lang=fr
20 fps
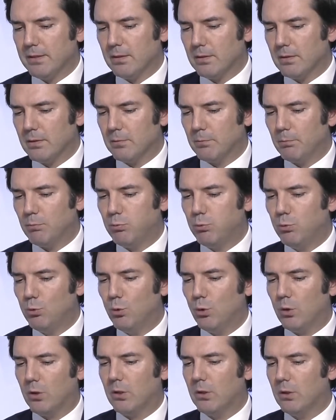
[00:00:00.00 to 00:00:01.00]
euh,
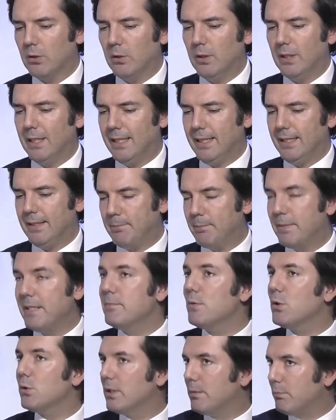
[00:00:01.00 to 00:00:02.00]
pour euh, les
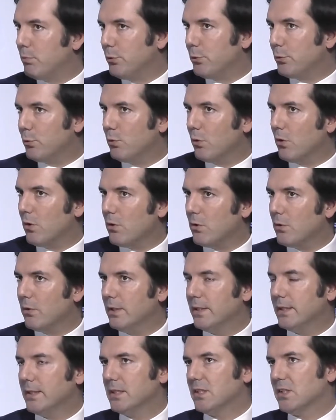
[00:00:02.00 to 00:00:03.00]
paiements les plus courants,
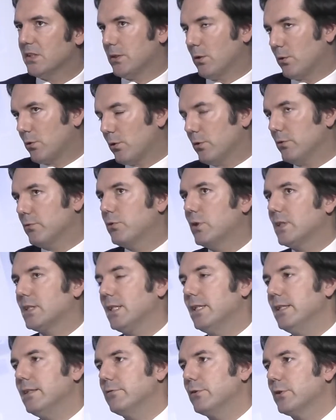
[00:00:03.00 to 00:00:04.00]
c'est encore une fois,
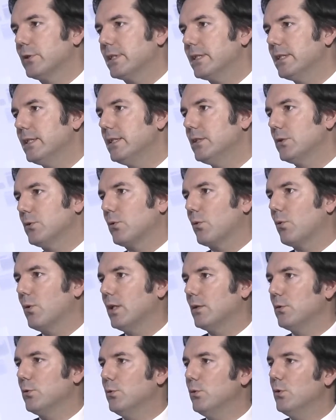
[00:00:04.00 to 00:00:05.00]
je l'ai évoqué, je
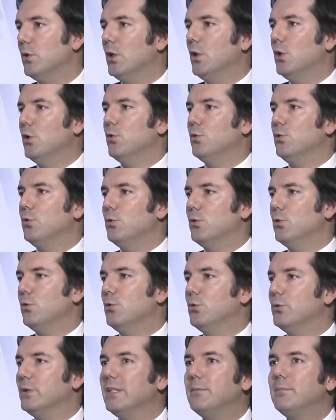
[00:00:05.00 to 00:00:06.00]
crois, le,
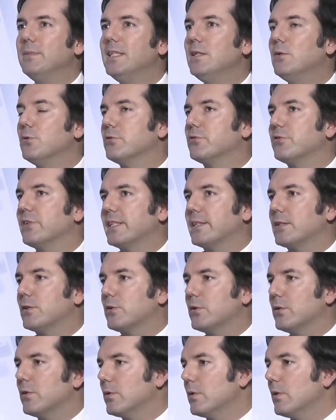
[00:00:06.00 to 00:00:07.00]
le, débit, le fait
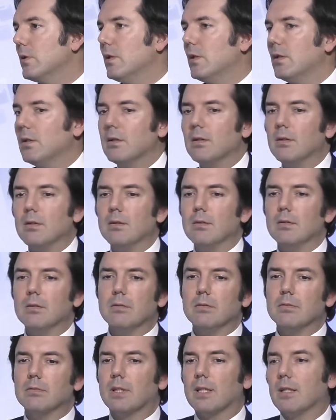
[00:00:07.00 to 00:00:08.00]
que
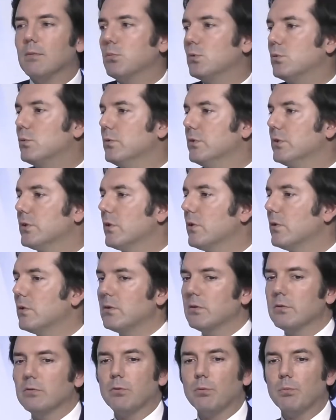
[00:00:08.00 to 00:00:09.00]
euh, voilà, beaucoup de
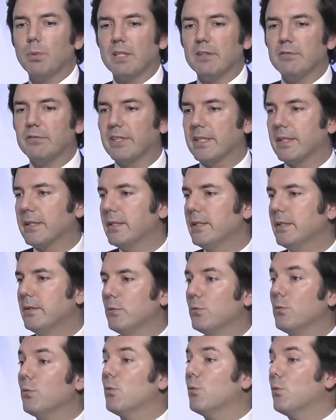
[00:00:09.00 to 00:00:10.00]
gens vont préférer.
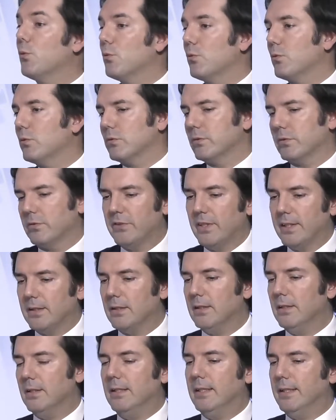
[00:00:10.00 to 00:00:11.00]
enfin,
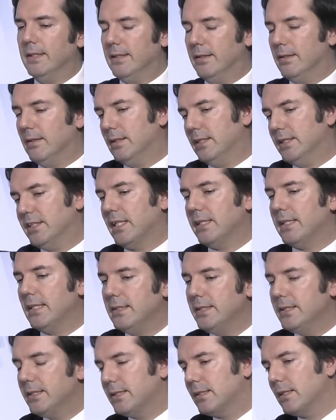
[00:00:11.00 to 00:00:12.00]
les, les,
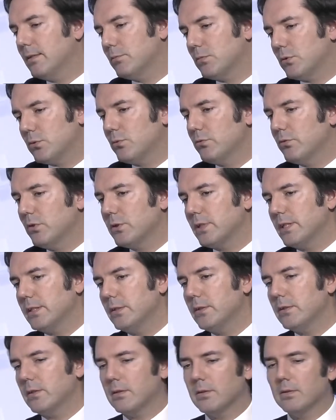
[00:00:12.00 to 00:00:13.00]
analystes aiment souvent
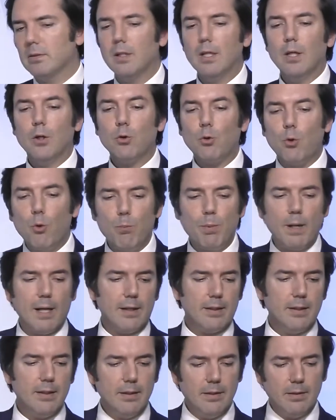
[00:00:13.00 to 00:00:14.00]
d'ailleurs
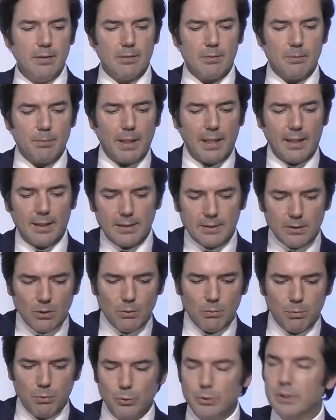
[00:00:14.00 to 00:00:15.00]
comparer, par
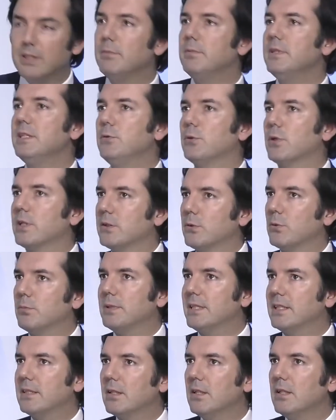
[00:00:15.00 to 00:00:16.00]
exemple, le débit du réseau
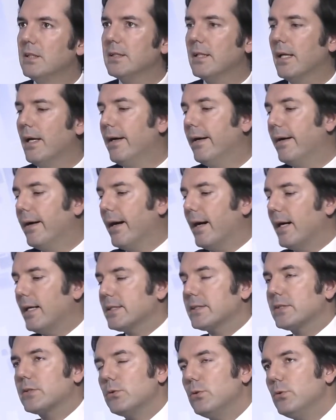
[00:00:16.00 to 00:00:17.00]
Bitcoin
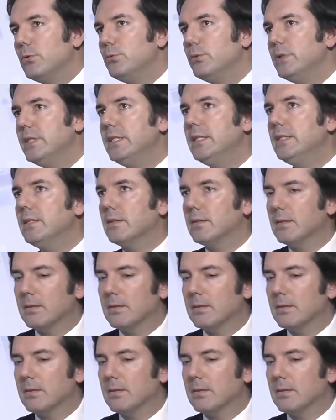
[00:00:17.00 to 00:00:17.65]
à celui